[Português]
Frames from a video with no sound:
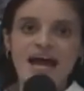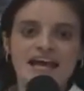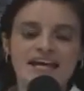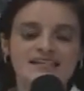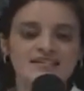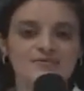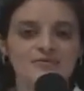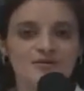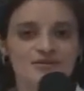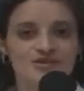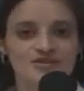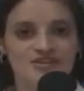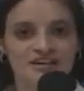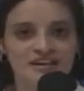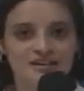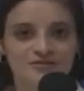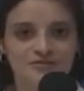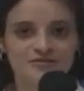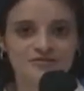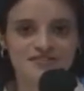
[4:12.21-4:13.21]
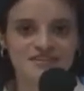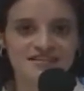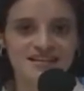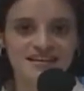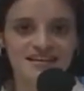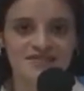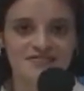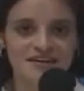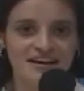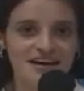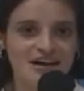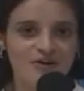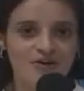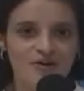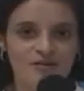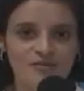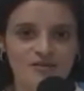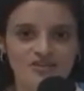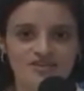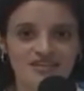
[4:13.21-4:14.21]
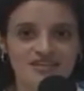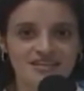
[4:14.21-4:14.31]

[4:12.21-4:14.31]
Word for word: Esse projeto visa levar a obra de